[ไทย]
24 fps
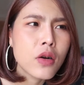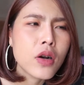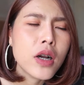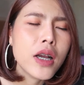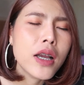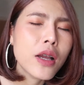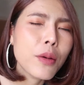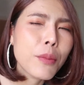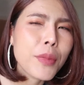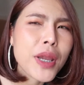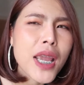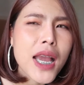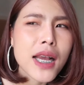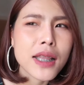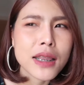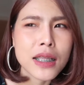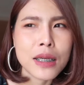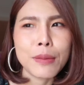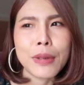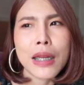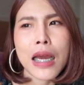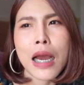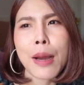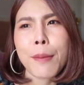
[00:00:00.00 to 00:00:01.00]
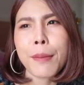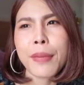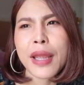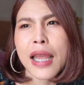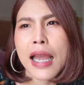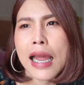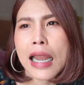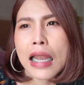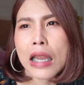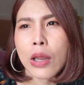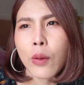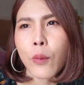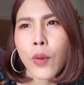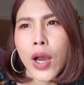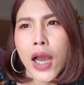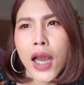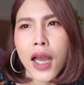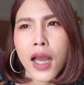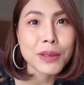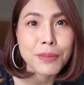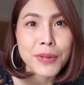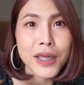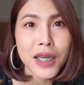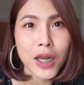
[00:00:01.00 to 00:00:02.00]
ไม่อยากตื่นมาทำงานเลยวะ
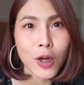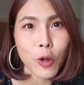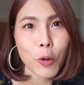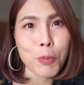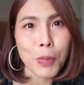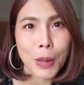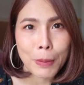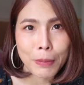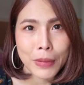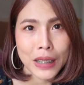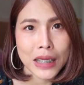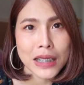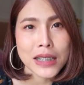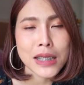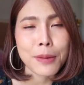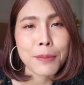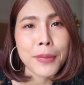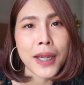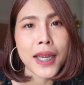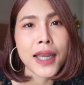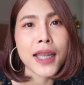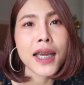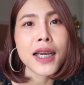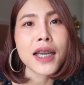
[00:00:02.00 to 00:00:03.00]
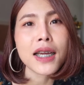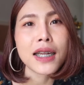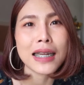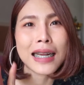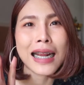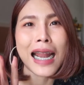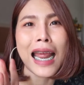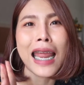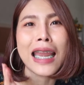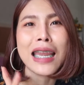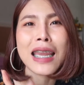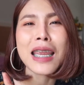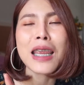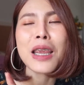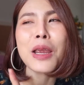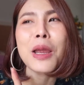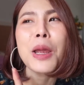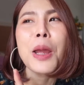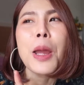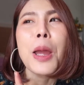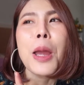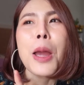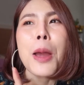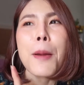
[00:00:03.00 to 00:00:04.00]
จะเป็นอารมณ์แบบนี้ใช่ไหมถ้าเกิดใครที่
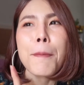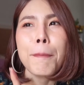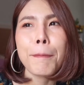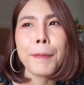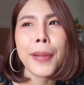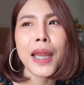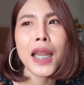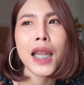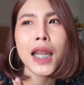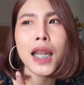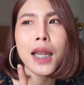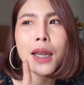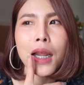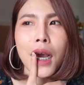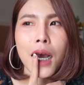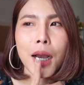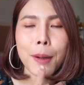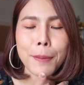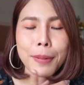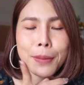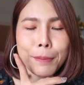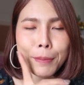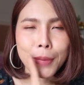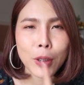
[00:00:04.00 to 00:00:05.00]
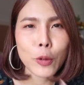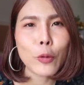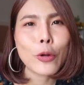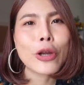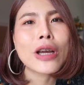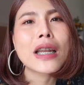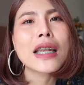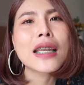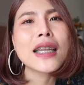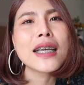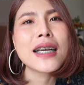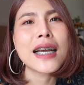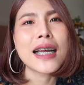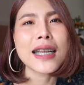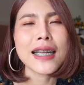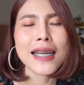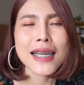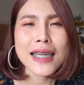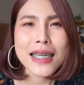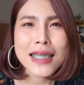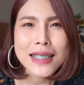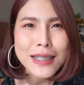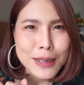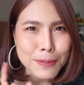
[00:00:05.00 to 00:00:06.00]
เป็นมนุษย์เงินเดือน
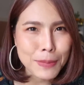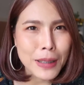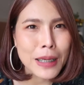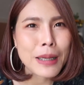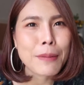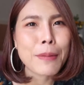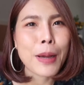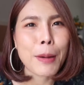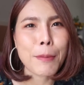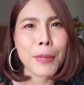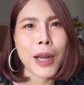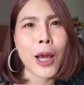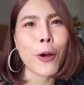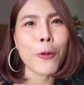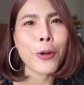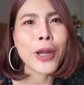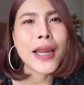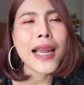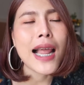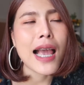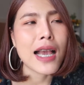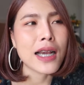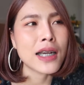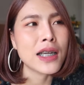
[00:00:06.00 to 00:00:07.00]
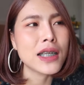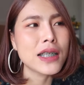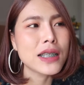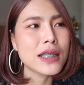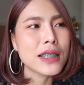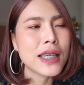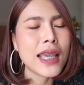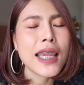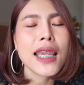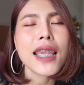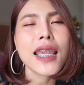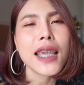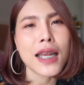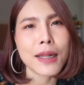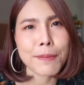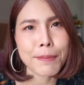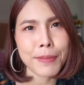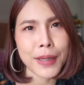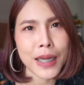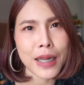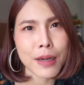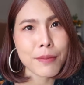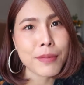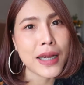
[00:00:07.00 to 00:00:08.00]
ก็น่าจะเป็นแบบเรานี่แหละคือขี้เกียจ
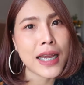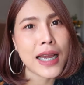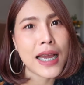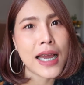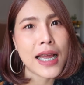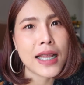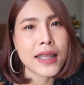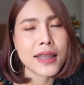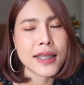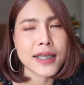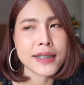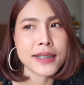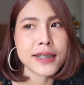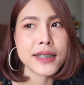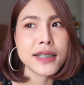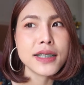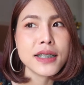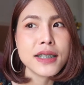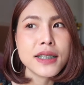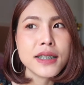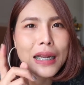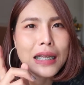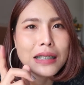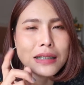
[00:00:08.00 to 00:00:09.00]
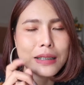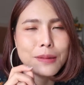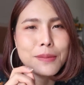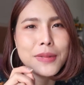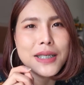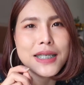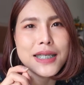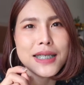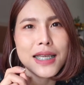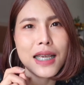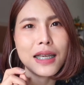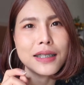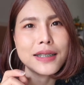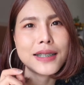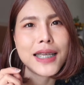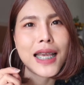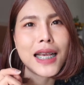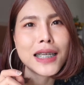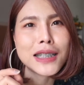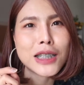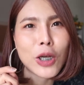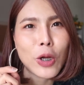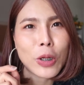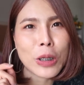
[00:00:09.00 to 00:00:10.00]
ไปทำงานแต่ซึ่งมันอาจจะมีเสียงแทร
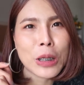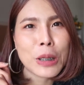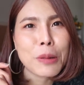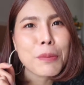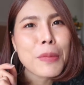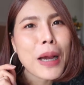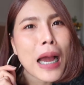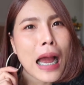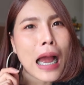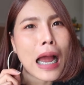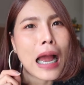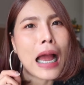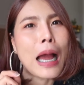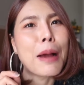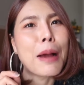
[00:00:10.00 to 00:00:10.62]
กซ้อนขึ้นมา